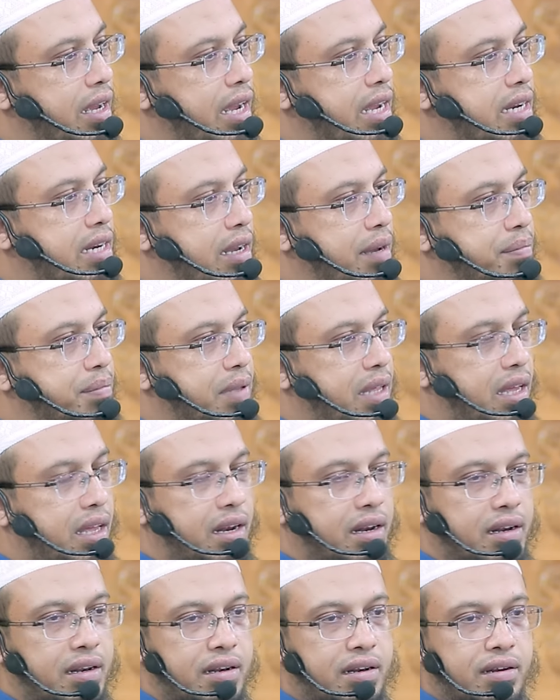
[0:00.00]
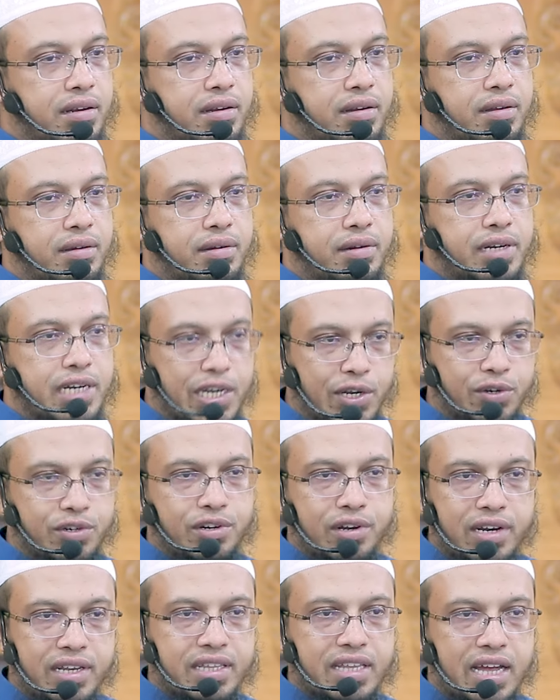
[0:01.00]
এটা আপনার
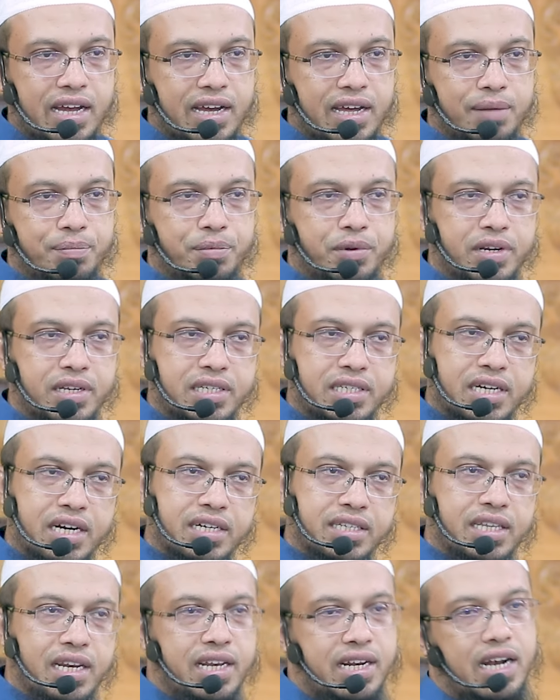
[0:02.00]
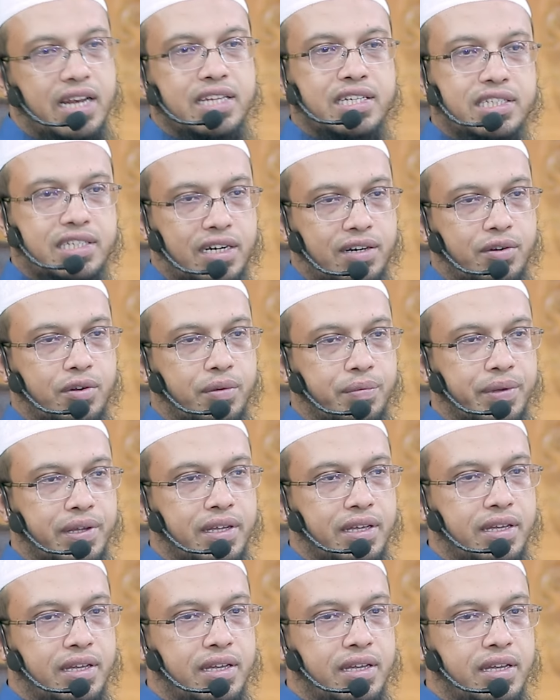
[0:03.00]
নিউট্রলে থাকার পর স্টার্ট দিলে গাড়ি স্টার্ট হবে
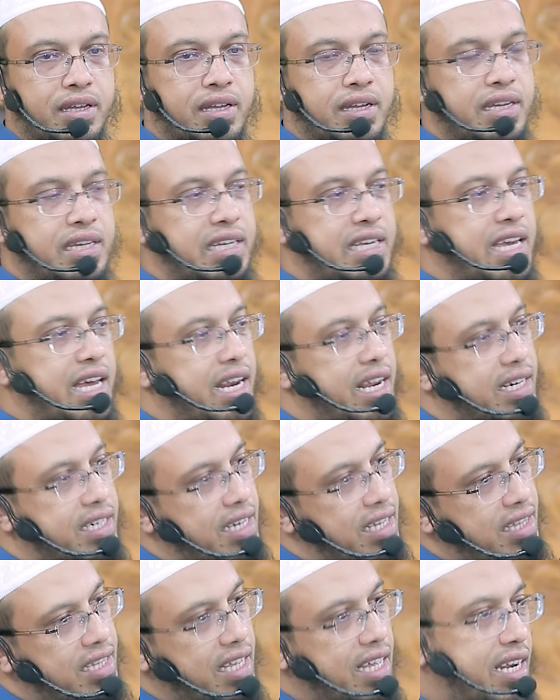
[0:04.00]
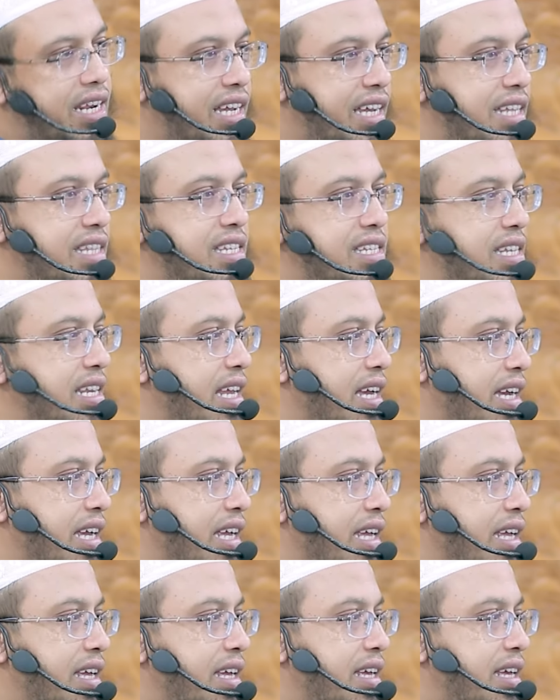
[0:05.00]
গিয়ার একটা দিয়ে রেখে দিয়েছেন আগে
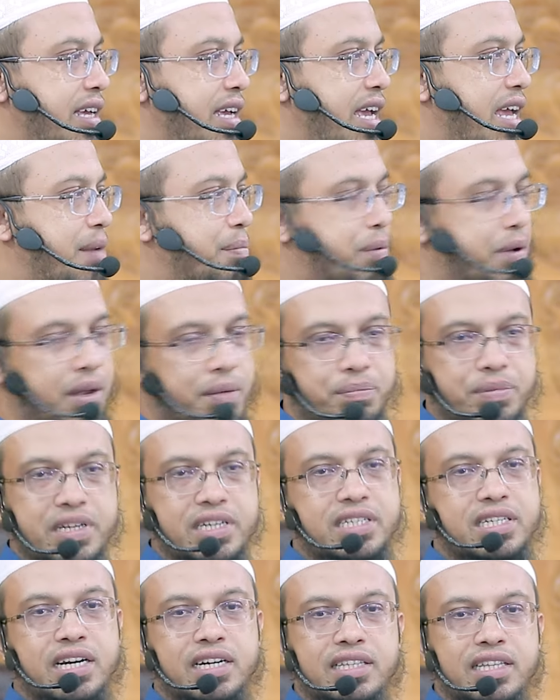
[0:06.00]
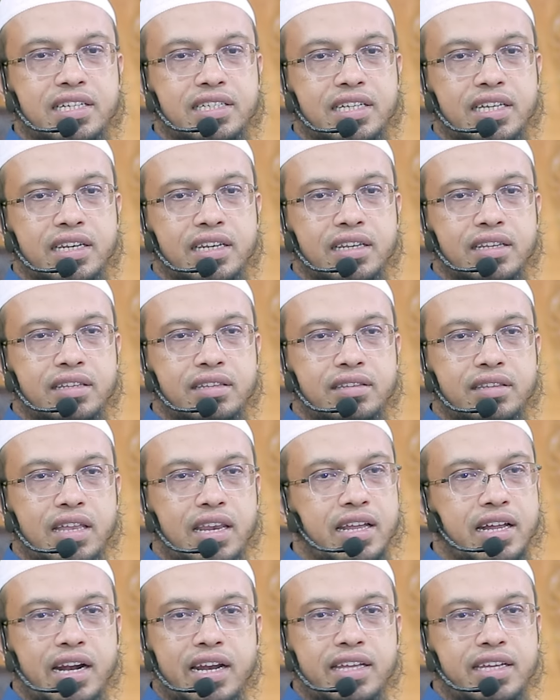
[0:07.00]
এরপর আপনি স্টার্ট দিচ্ছেন
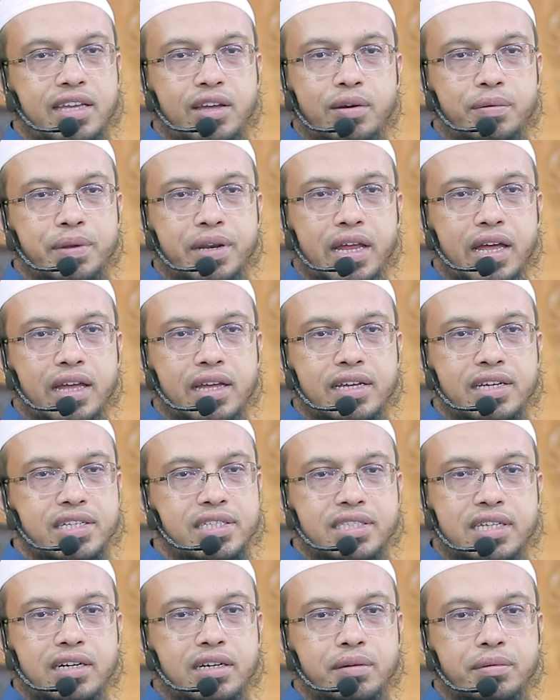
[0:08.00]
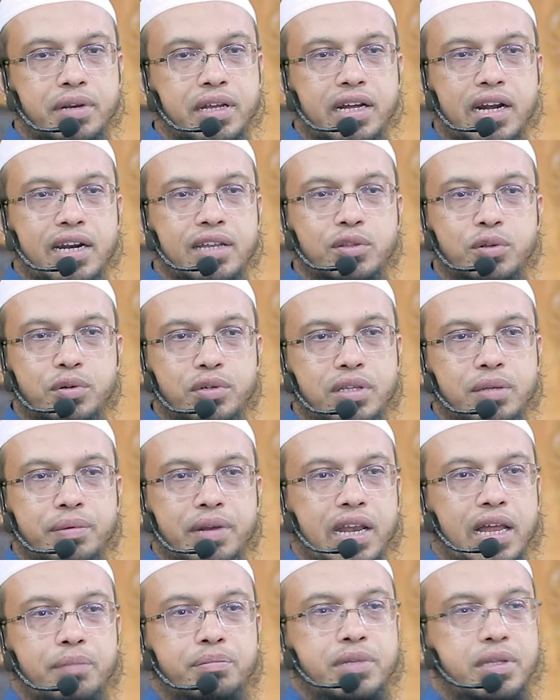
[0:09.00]
তাহলে গাড়ি কি হবে না স্টার্ট হবে না গাড়ি দৌড় দিবে
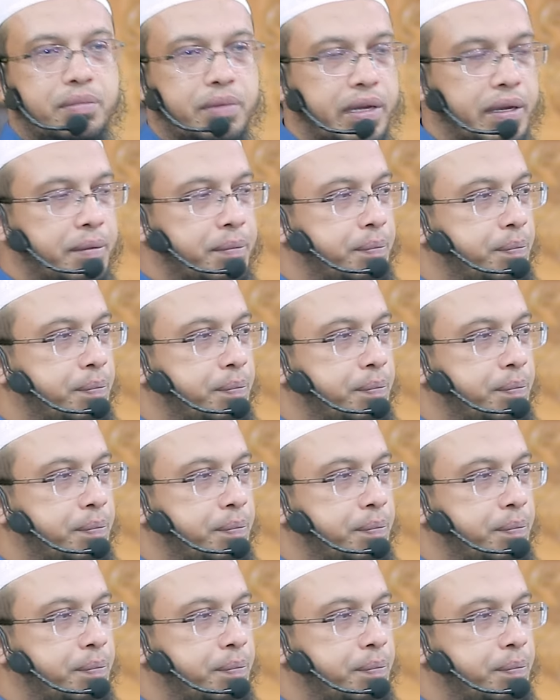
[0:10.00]
লাভ দিবে